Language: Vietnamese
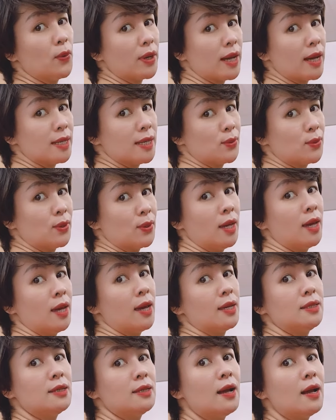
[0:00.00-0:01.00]
ok rồi
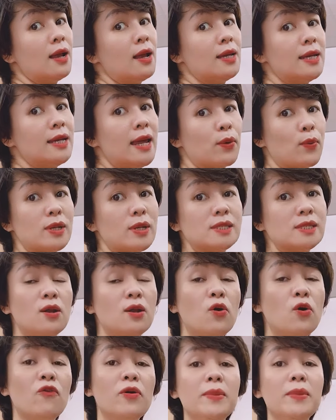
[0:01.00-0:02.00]
nhưng à, liên hệ qua
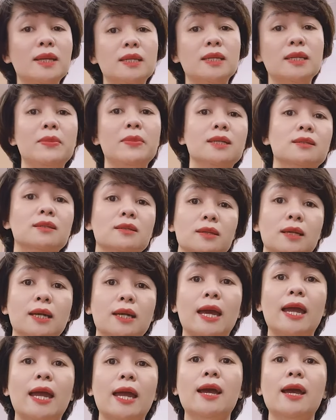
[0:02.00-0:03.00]
Zalo với mình để mình
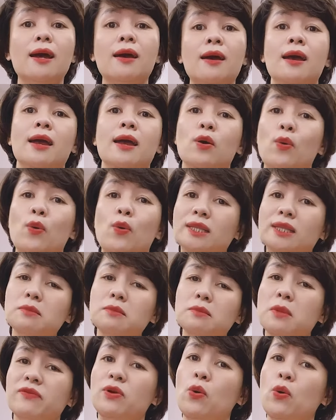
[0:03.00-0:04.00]
gửi cái à, họa tiết
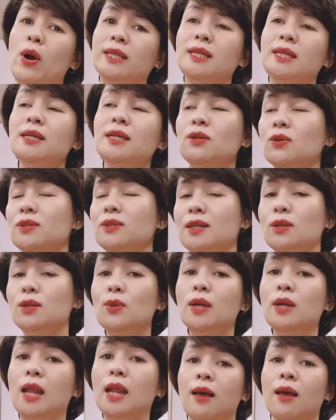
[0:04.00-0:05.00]
bởi vì họa tiết nói thật
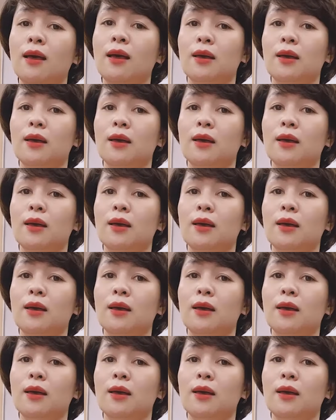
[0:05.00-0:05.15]
luôn là